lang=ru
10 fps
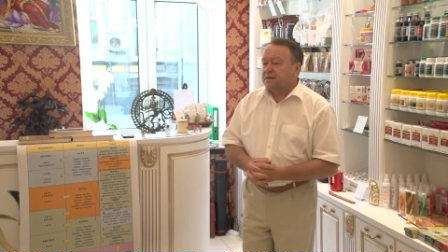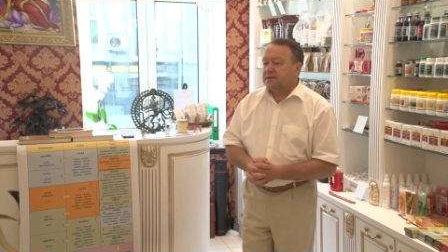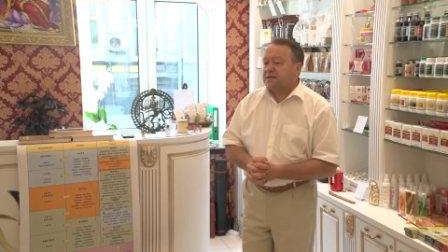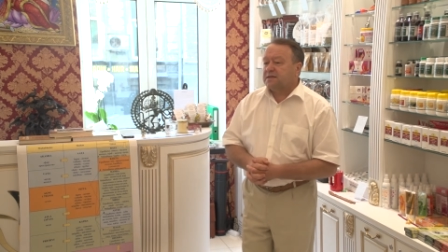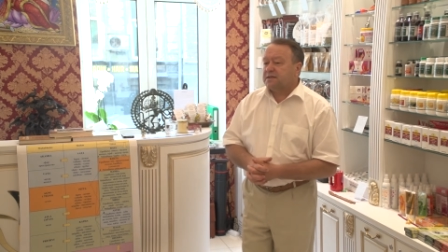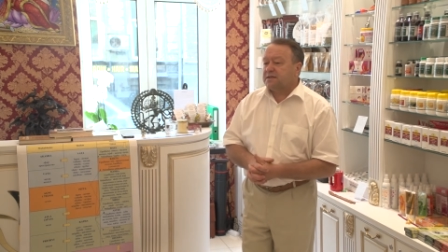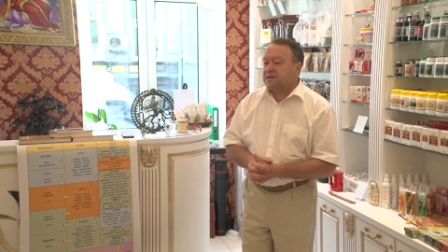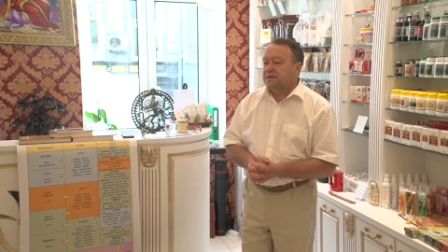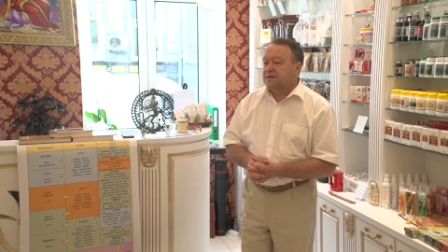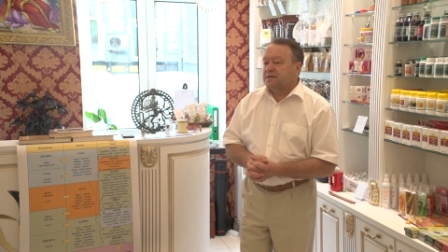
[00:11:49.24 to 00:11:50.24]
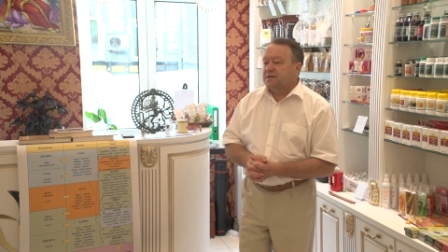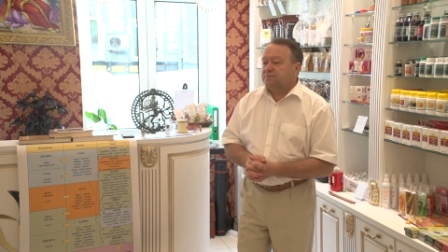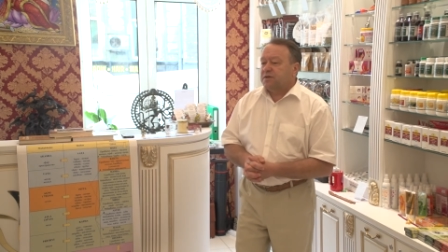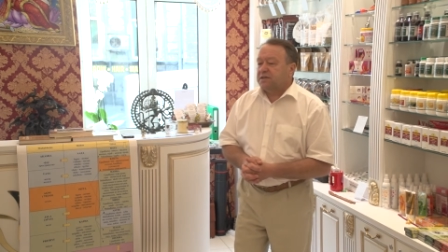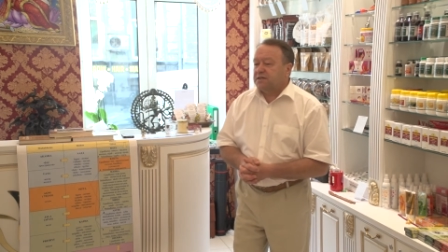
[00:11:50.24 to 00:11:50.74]
Когда-то
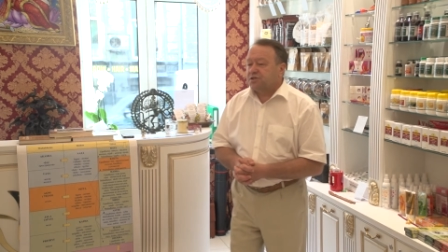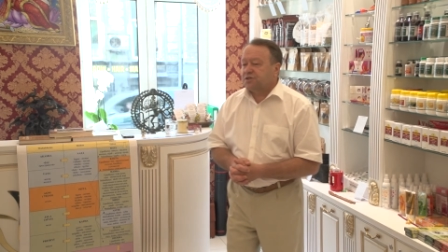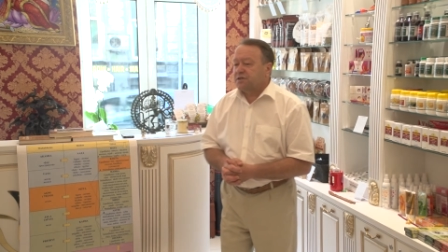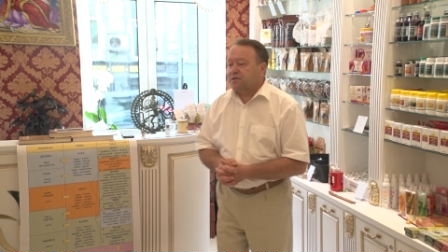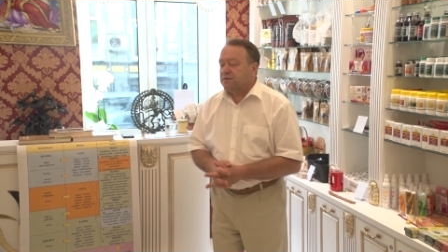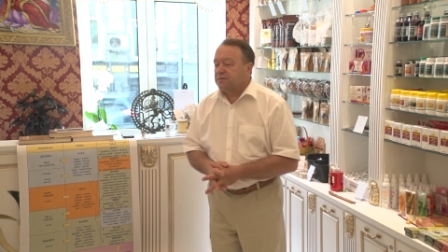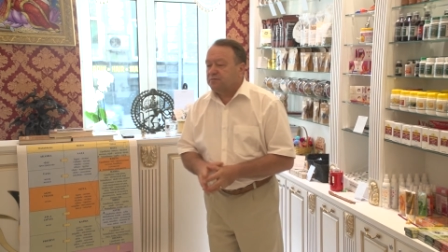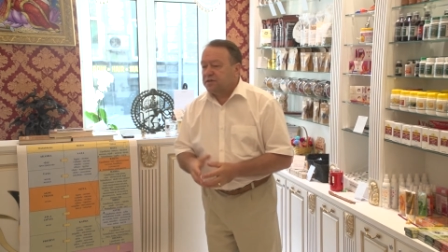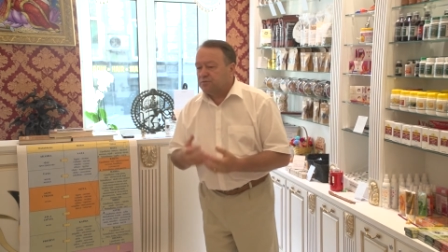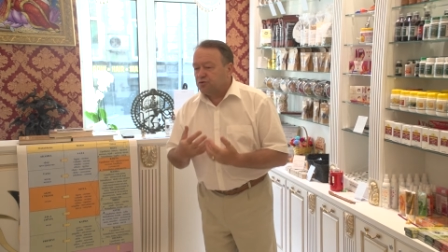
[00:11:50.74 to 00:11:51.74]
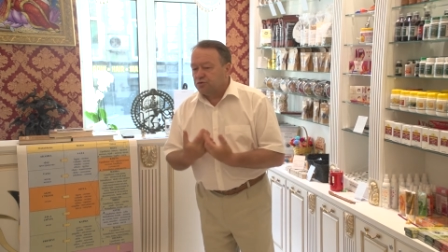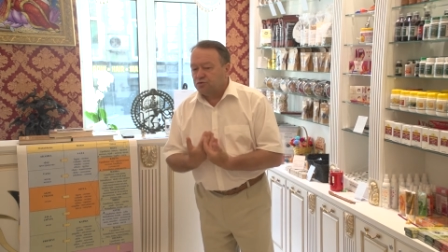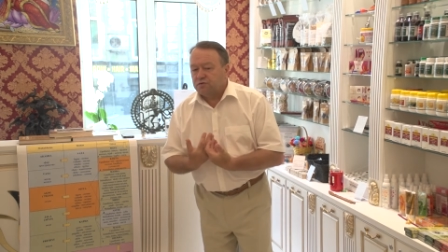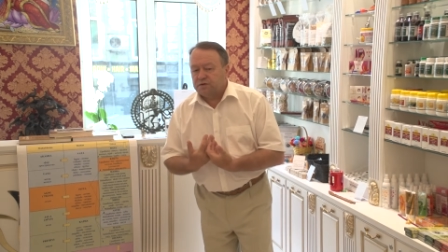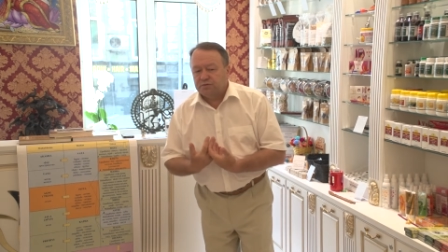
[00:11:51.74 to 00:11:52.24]
Махариши, моему
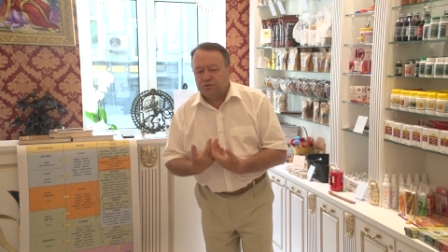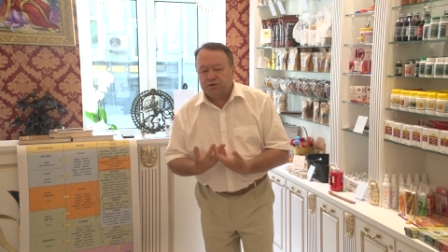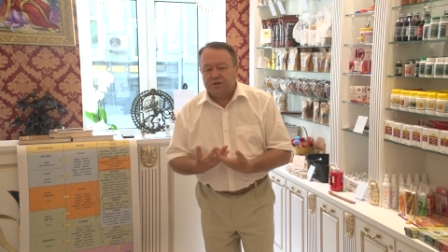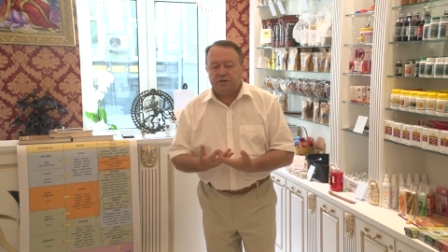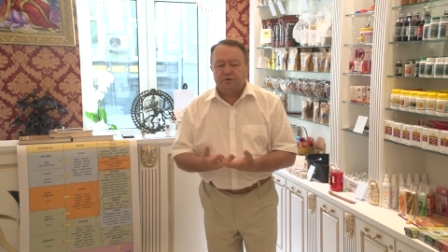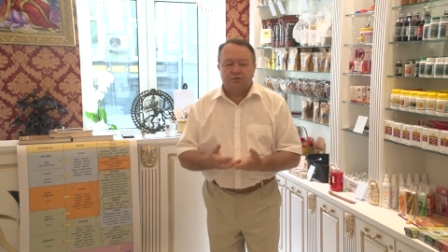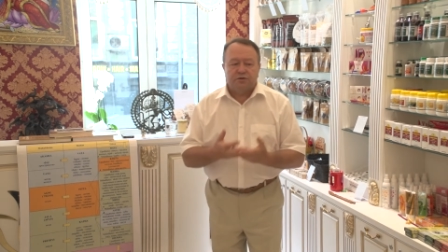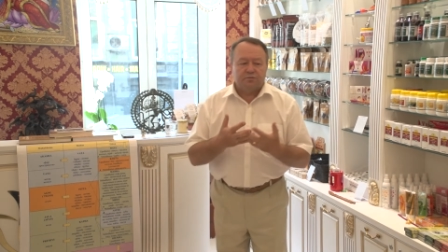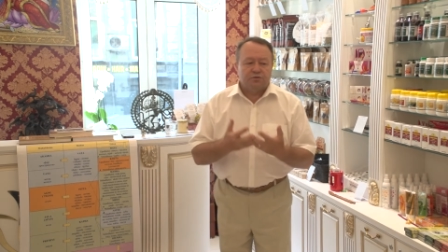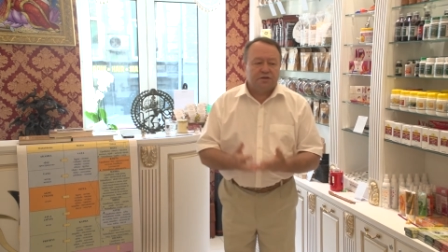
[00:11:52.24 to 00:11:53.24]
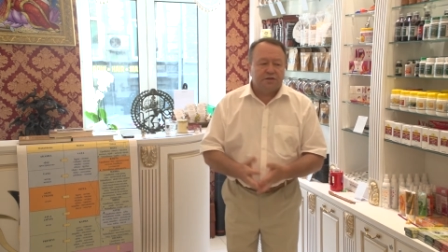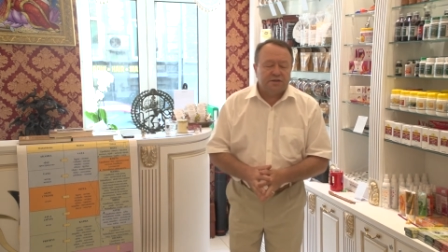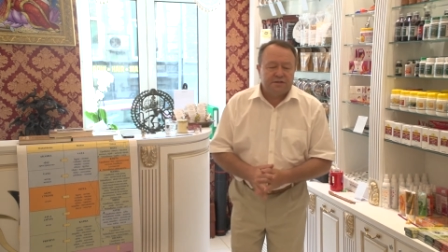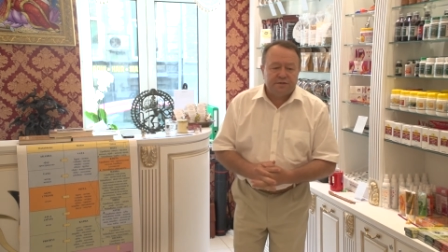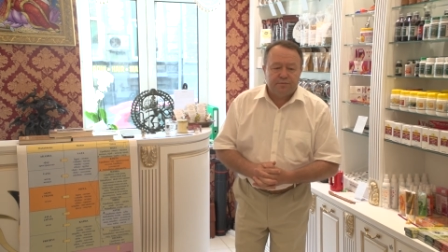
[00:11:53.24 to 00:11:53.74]
духовному учителю и многих
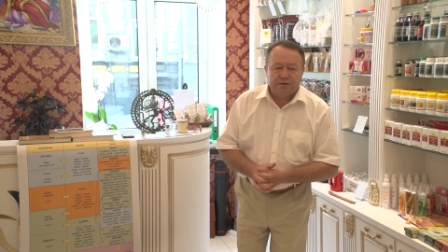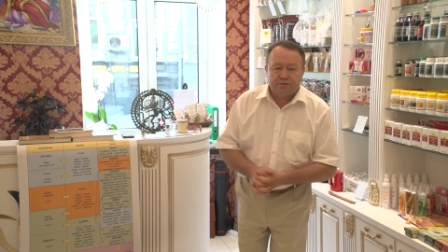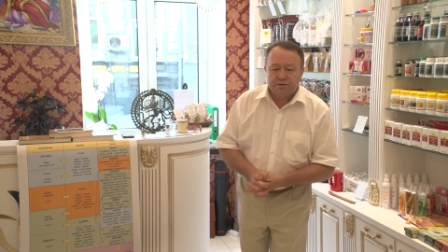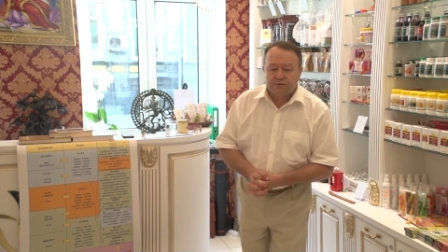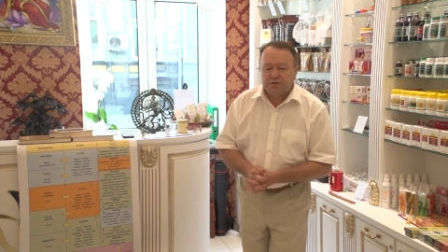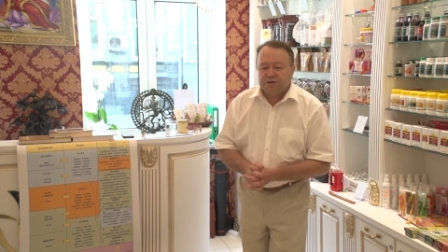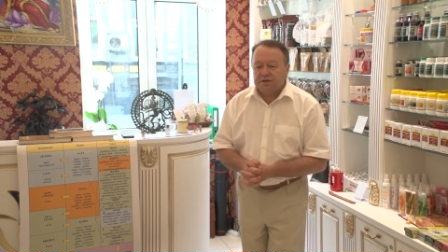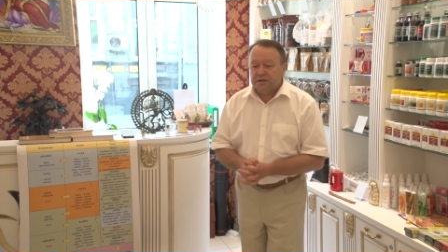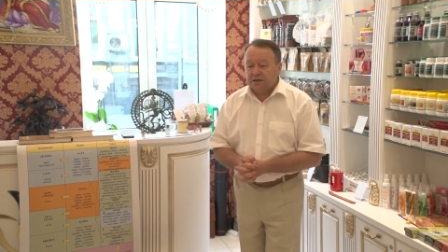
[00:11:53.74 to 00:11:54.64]
здесь присутствующих,